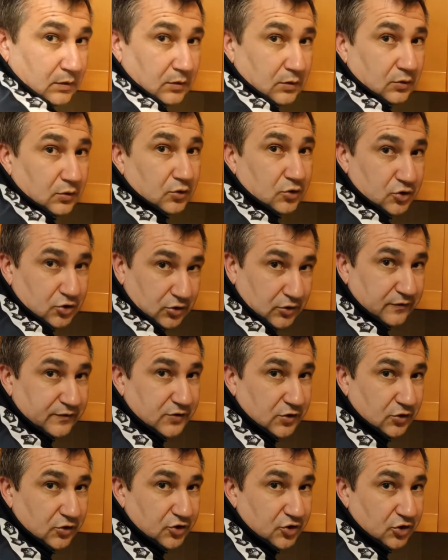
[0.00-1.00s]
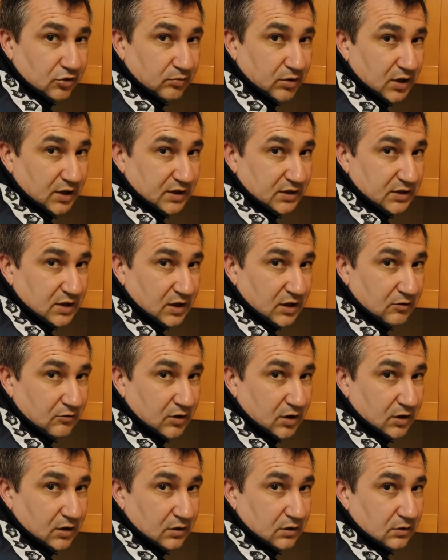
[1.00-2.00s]
Ну что, все еще болит
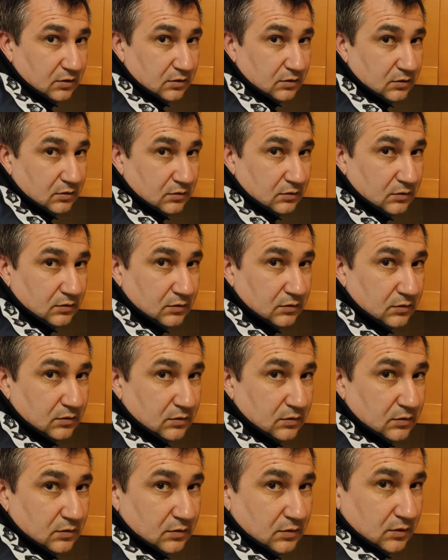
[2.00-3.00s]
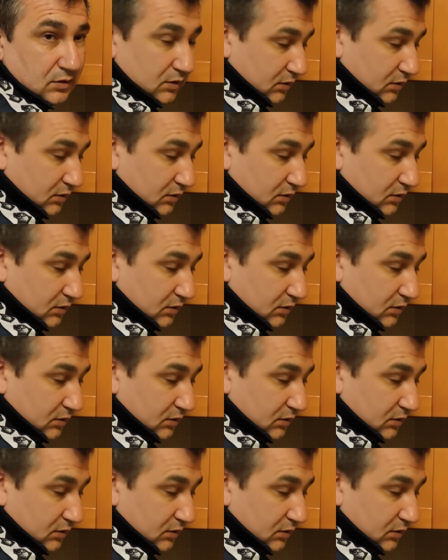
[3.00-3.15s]
голова? Болит.